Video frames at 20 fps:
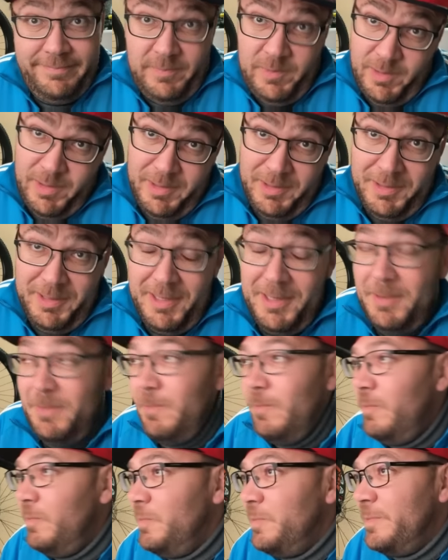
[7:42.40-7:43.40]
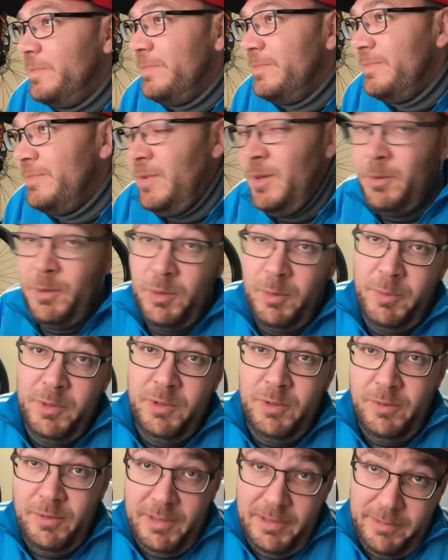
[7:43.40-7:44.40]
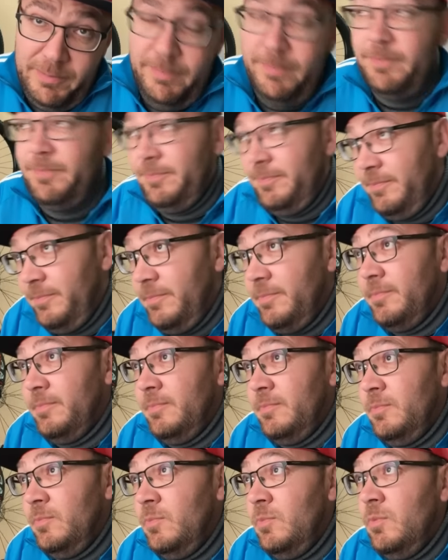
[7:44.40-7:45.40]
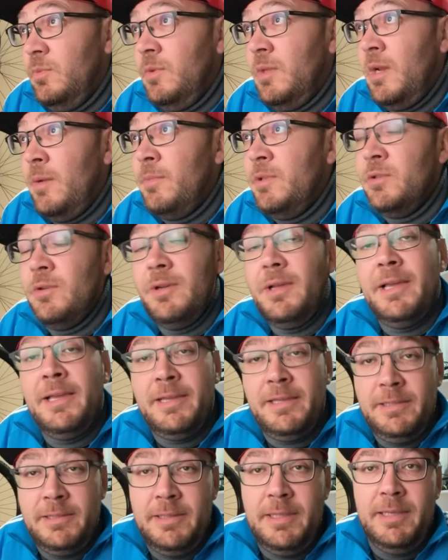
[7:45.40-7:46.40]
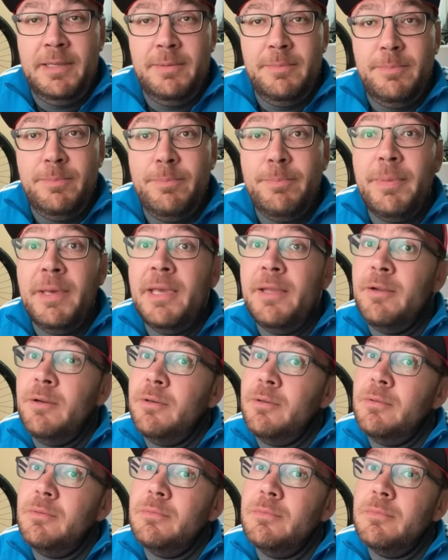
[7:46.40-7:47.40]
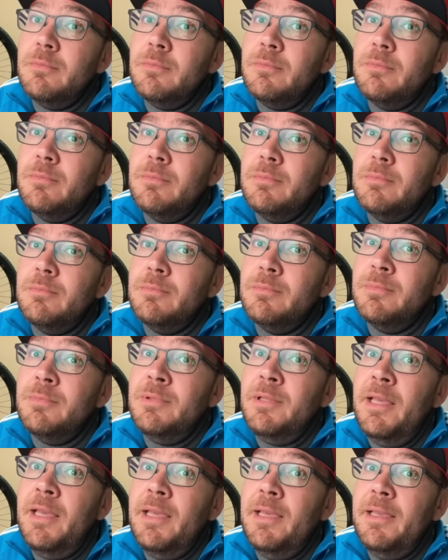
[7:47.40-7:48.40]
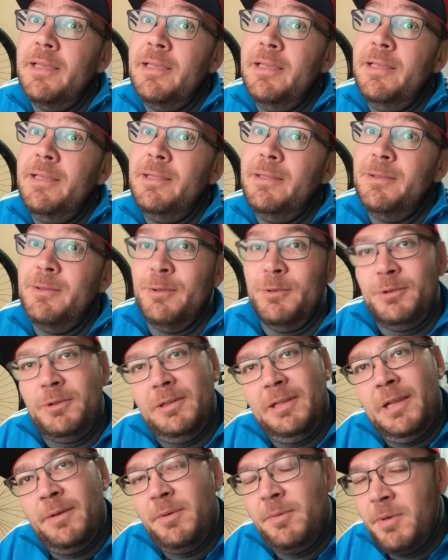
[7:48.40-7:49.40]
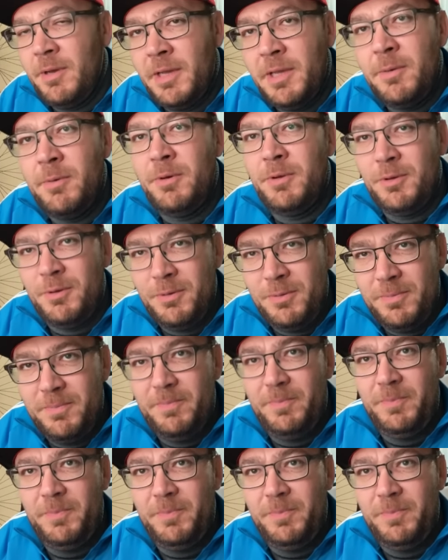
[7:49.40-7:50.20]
XT. De cuatro pistones transmisión XT, pero DI2, la misma que llevo yo